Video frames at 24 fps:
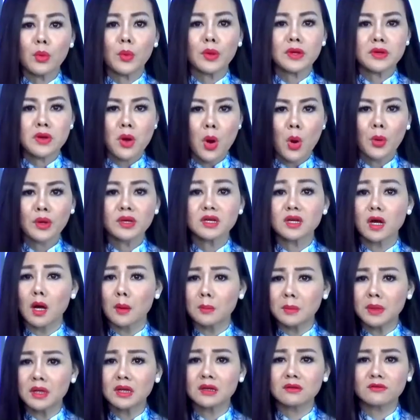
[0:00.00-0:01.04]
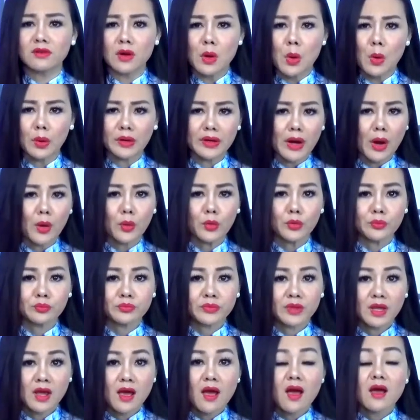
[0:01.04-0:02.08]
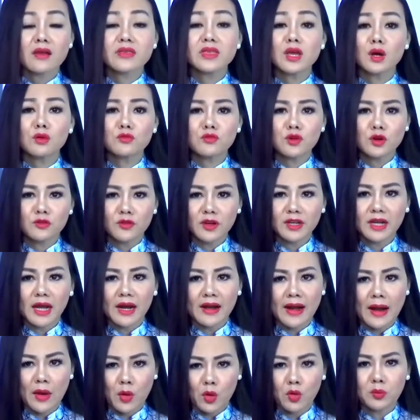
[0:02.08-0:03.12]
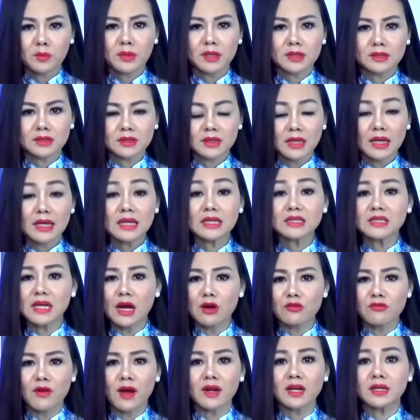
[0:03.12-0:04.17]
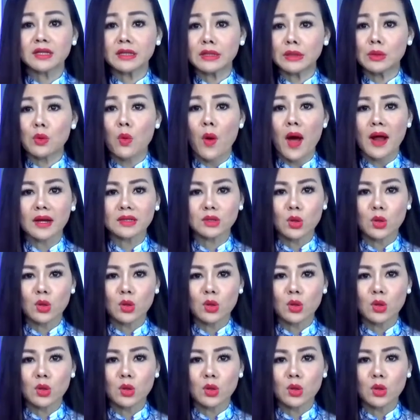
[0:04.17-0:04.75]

quy gối, khom lưng và cúi đầu, nhưng vừa với khả năng của mình thì chả phải là điều hoàn